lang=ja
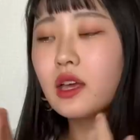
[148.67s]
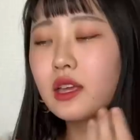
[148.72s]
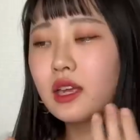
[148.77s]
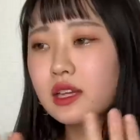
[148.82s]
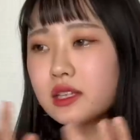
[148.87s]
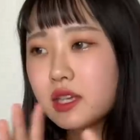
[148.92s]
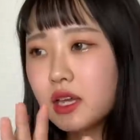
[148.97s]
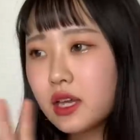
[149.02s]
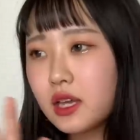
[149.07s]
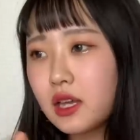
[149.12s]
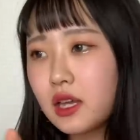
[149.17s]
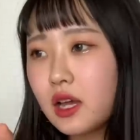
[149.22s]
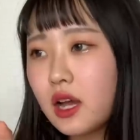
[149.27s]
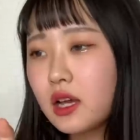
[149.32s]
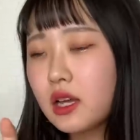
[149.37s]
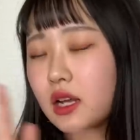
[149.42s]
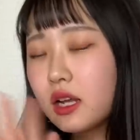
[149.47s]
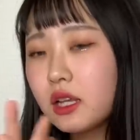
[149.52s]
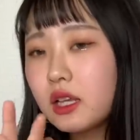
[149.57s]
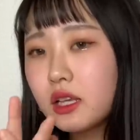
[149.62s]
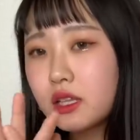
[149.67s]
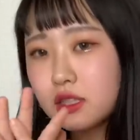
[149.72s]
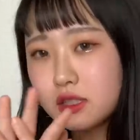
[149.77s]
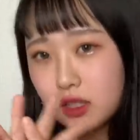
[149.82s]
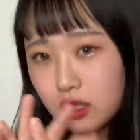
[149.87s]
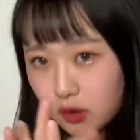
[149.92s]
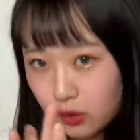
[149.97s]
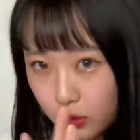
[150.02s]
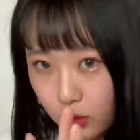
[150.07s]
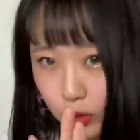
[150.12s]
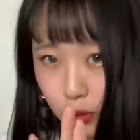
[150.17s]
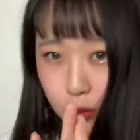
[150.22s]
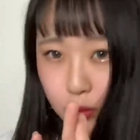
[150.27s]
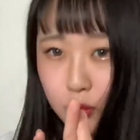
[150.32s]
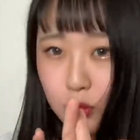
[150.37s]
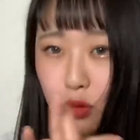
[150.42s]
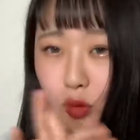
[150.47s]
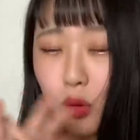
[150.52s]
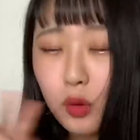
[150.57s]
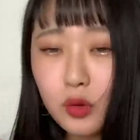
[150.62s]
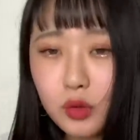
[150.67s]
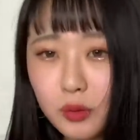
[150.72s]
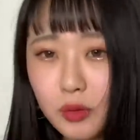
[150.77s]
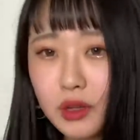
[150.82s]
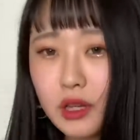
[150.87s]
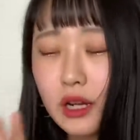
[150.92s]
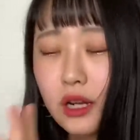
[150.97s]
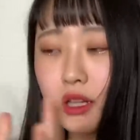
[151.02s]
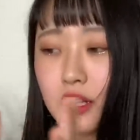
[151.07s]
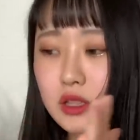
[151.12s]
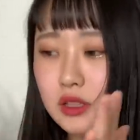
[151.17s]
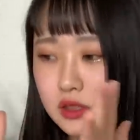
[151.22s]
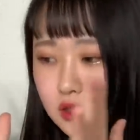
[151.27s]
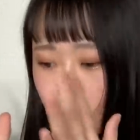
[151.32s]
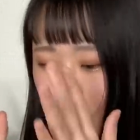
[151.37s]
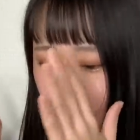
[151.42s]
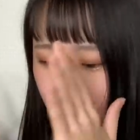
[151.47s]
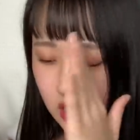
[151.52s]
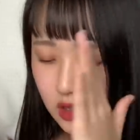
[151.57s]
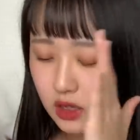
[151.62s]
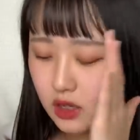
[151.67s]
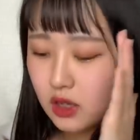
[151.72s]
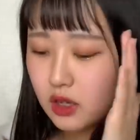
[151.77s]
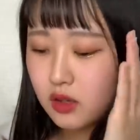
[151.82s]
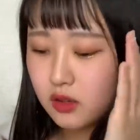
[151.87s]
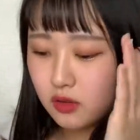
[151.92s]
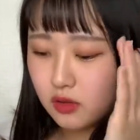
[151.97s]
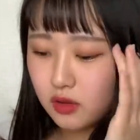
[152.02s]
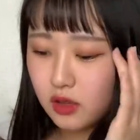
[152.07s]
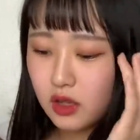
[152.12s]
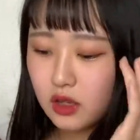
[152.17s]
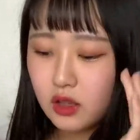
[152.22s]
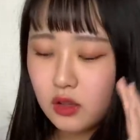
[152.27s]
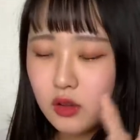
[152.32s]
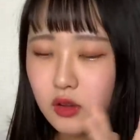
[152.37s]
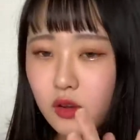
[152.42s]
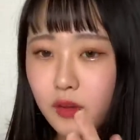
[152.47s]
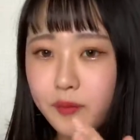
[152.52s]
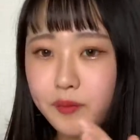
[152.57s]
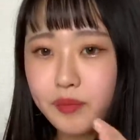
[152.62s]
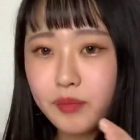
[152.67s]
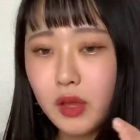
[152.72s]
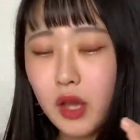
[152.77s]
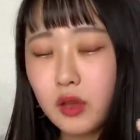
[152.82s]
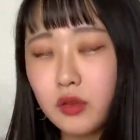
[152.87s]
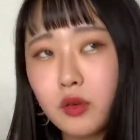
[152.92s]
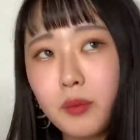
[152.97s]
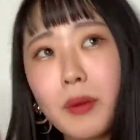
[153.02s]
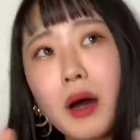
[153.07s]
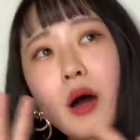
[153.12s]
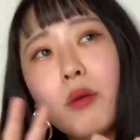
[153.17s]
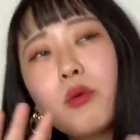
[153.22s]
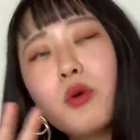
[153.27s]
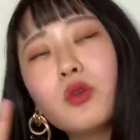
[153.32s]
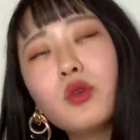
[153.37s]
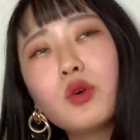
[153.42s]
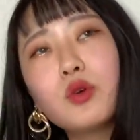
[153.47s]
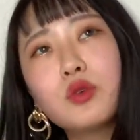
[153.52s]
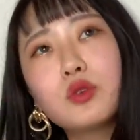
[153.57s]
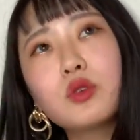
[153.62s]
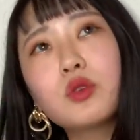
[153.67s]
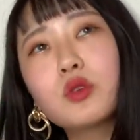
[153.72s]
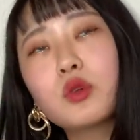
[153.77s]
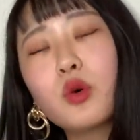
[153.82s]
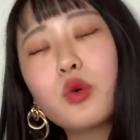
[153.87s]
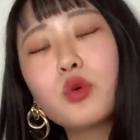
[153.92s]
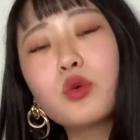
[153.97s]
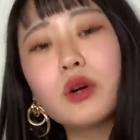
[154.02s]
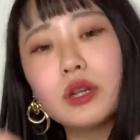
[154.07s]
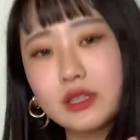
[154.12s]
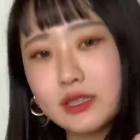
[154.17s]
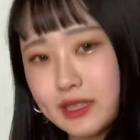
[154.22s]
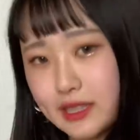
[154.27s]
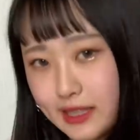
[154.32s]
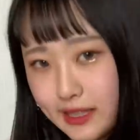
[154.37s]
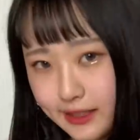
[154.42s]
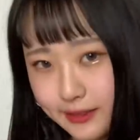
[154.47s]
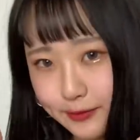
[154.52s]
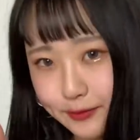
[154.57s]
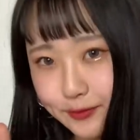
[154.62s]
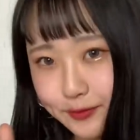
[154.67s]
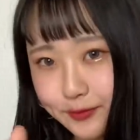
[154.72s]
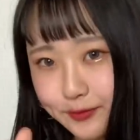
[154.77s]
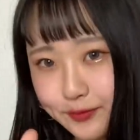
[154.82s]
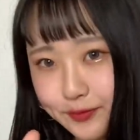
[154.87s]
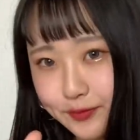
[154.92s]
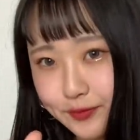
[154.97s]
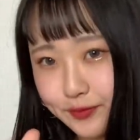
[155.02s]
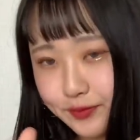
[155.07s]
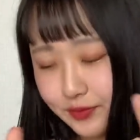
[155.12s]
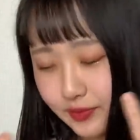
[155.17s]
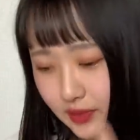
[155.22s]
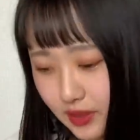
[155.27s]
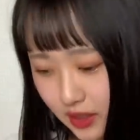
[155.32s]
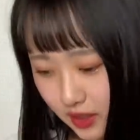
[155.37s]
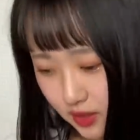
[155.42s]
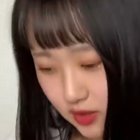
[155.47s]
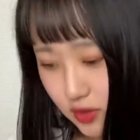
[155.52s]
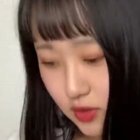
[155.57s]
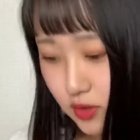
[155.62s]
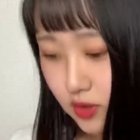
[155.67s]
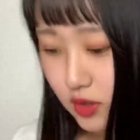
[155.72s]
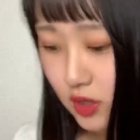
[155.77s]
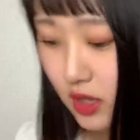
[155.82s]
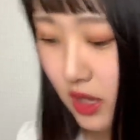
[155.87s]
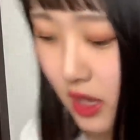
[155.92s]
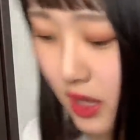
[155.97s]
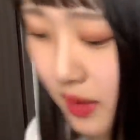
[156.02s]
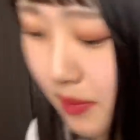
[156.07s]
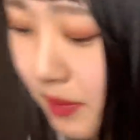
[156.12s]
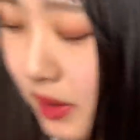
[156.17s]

野菜が嫌いなんですけど豆腐も嫌いなんですよやけどあの麻婆豆腐の豆腐は好きっていう、まあ